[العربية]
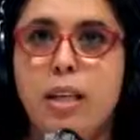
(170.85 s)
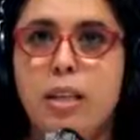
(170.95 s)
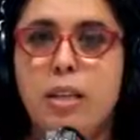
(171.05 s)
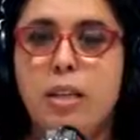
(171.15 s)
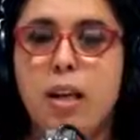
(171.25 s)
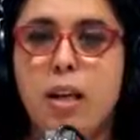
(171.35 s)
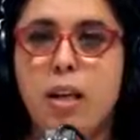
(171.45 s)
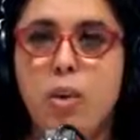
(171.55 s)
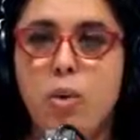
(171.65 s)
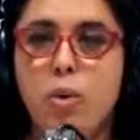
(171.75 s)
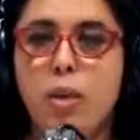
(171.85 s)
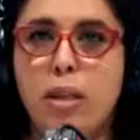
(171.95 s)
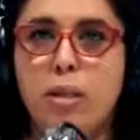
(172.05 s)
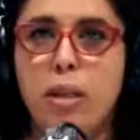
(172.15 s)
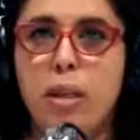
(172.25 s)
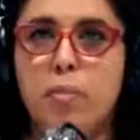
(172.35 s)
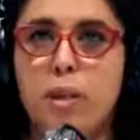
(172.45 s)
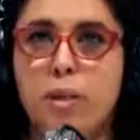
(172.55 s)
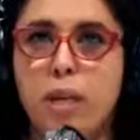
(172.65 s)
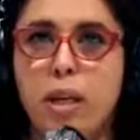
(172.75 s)
يتنقل هو
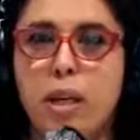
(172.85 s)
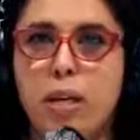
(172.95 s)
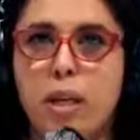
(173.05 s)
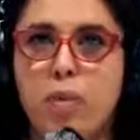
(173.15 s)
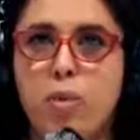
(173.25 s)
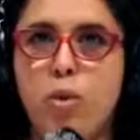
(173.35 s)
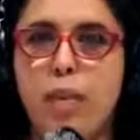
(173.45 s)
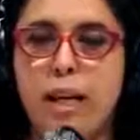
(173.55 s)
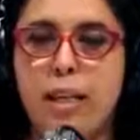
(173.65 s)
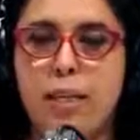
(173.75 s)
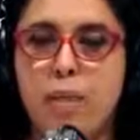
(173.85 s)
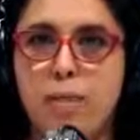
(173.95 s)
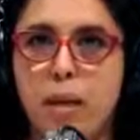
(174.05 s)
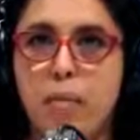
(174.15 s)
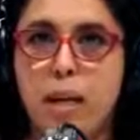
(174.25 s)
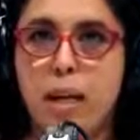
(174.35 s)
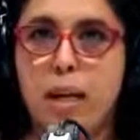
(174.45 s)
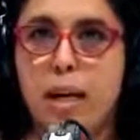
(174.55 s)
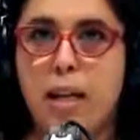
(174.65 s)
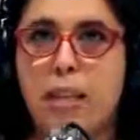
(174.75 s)
للمخبر وياخذوا له العينه من المخبر
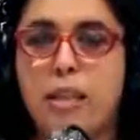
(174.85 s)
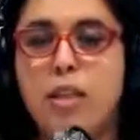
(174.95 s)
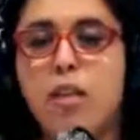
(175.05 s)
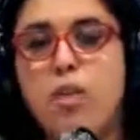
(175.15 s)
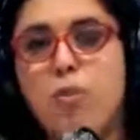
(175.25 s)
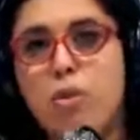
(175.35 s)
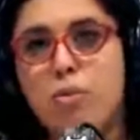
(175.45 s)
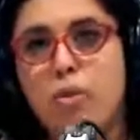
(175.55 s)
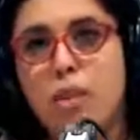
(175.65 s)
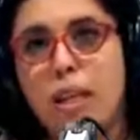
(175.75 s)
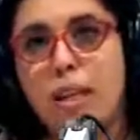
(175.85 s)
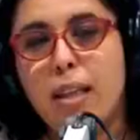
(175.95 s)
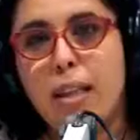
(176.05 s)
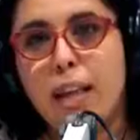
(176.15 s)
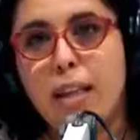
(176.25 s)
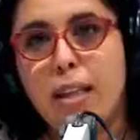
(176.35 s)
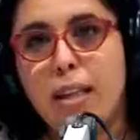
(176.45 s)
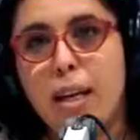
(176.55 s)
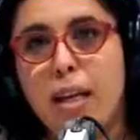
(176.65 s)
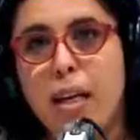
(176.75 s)
خاطر تنجم تكون اخذ
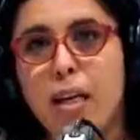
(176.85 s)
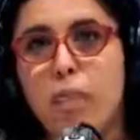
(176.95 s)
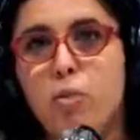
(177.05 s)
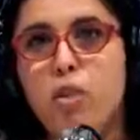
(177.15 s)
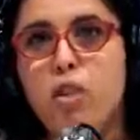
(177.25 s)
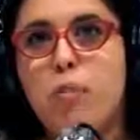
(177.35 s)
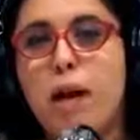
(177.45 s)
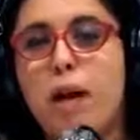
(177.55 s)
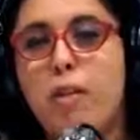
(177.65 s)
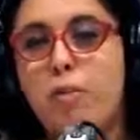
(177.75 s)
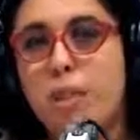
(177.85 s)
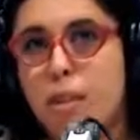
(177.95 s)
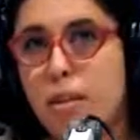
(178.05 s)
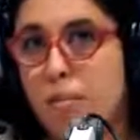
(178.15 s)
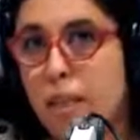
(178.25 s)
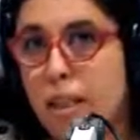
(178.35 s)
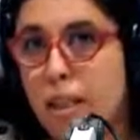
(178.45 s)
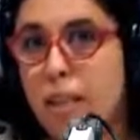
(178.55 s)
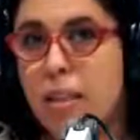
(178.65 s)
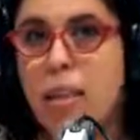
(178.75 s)
العينه لمشتبه فيهم
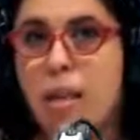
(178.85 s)
مثلا